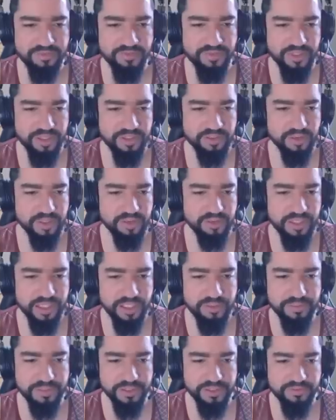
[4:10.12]
foi? No
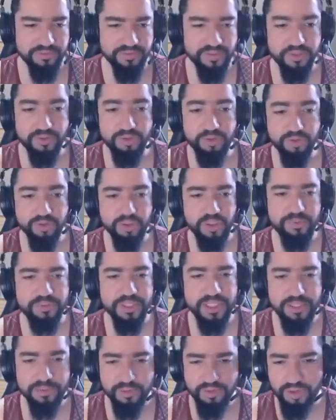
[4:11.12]
Aldeba? Foi no Shu
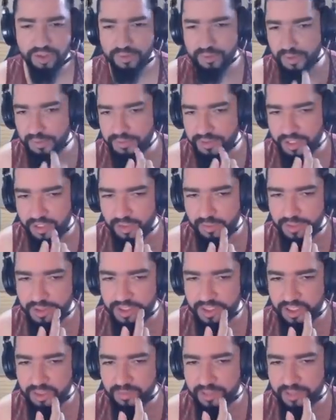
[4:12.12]
MM. Shu MM tá incomodando